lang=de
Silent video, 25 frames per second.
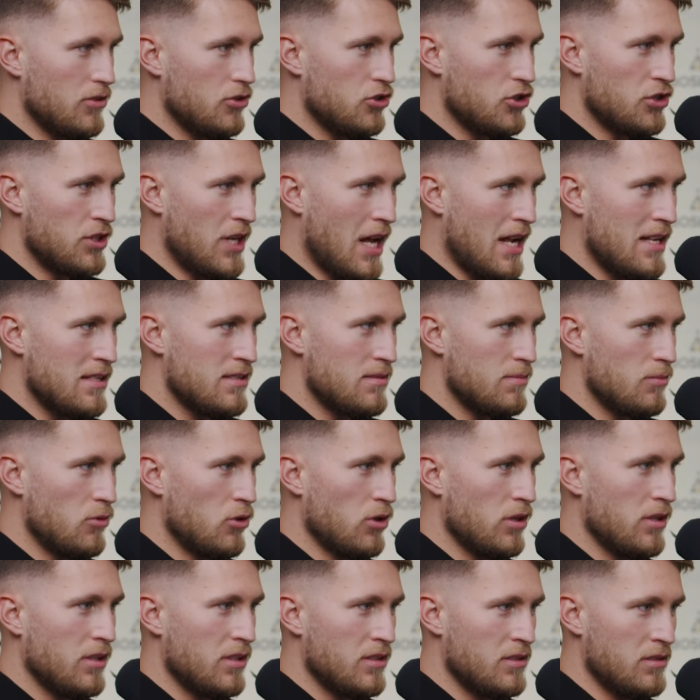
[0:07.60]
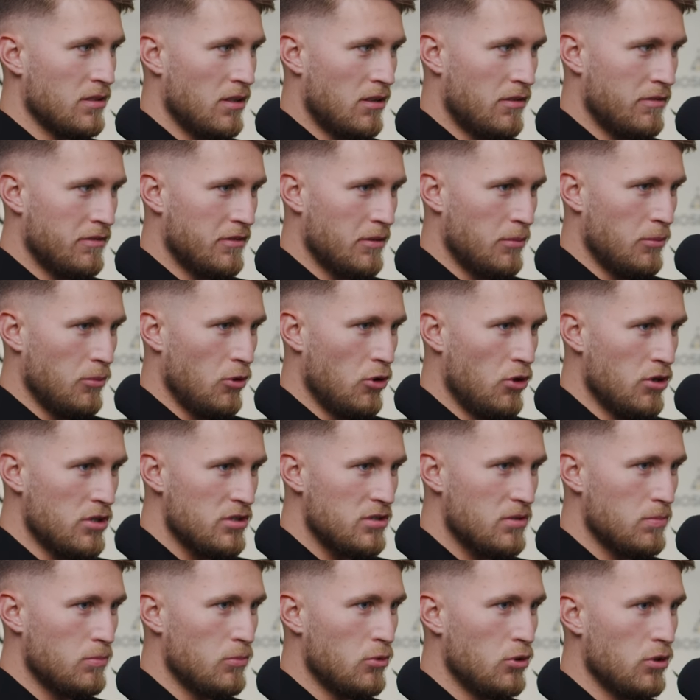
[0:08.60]
Schnellstmöglich auf einem
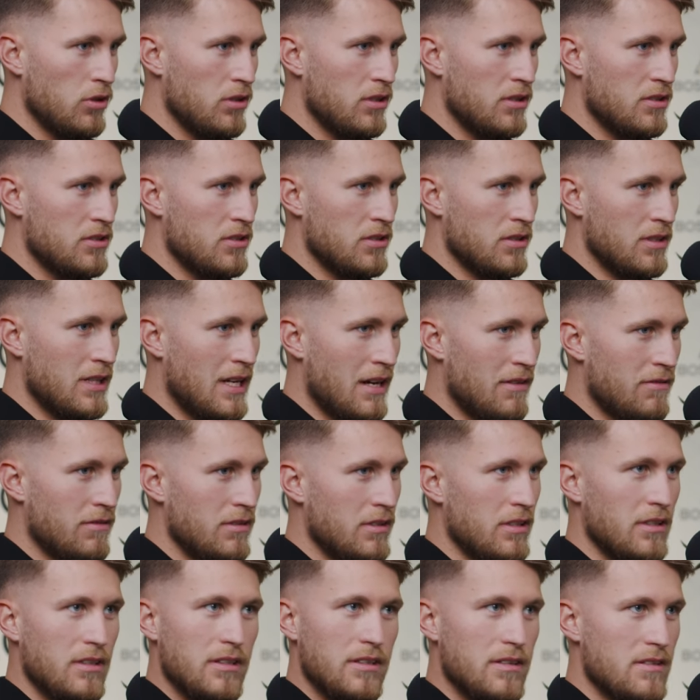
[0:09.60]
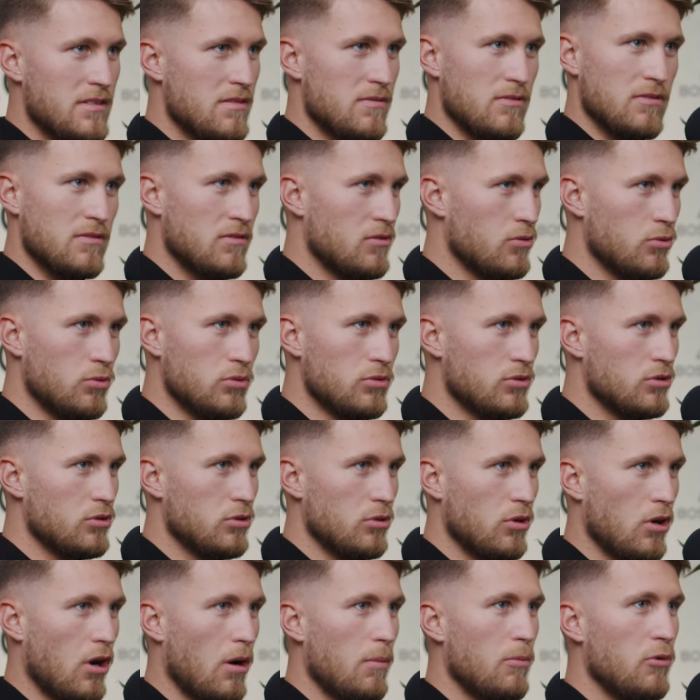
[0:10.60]
höchstmöglichen Level ins Tun
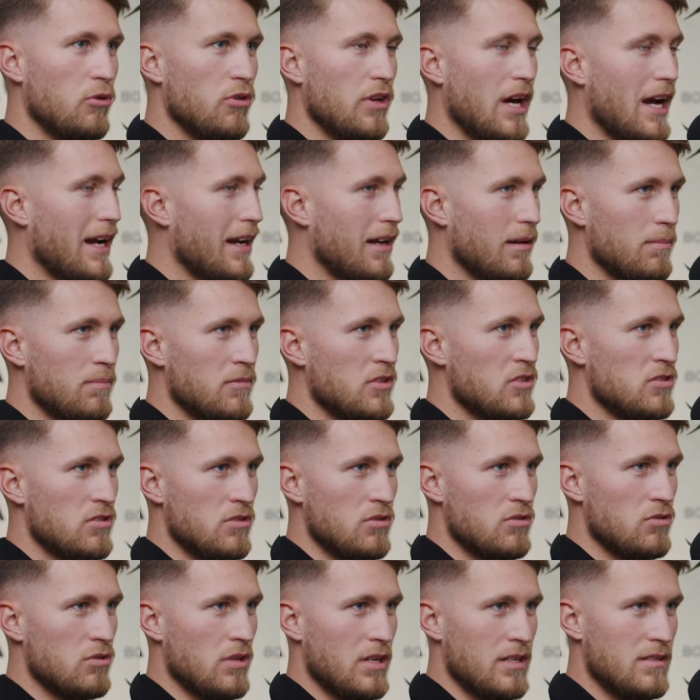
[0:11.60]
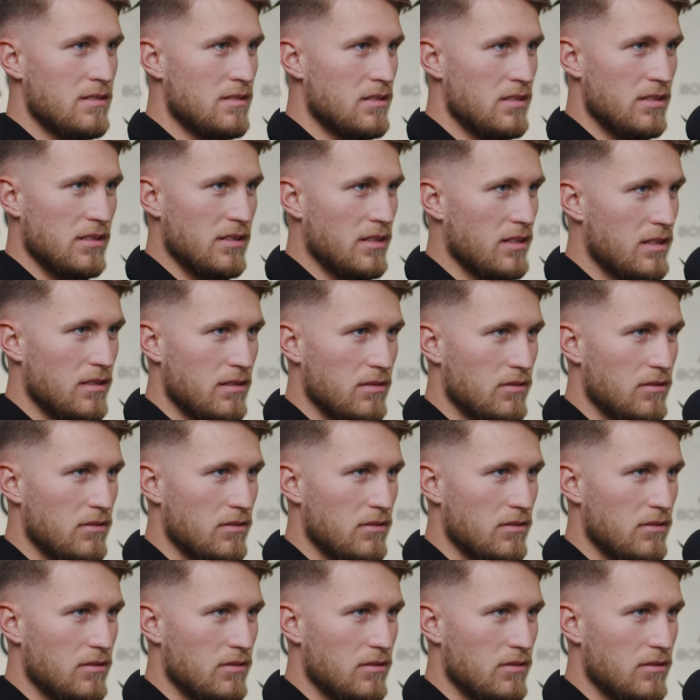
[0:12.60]
zu kommen und Ergebnisse zu erzielen.